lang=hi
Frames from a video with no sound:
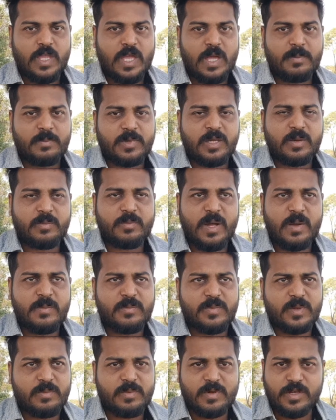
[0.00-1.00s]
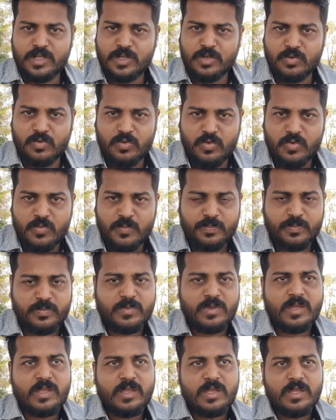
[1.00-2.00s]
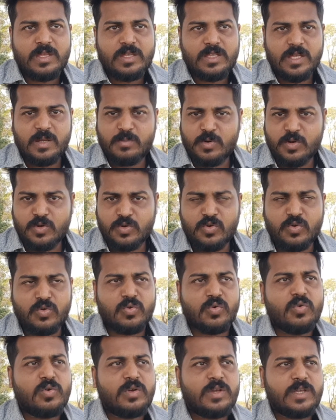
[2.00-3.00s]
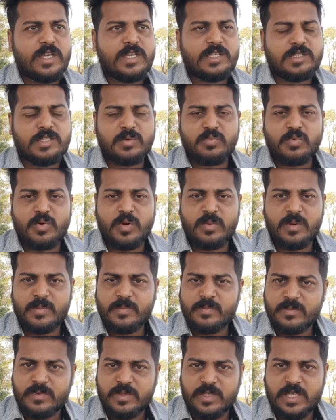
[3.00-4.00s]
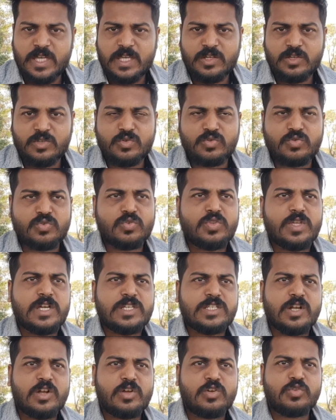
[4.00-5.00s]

आपके फार्म पे बकरियों को या बकरों को गैस की प्रॉब्लम नहीं आएगी दोस्तों तो आशा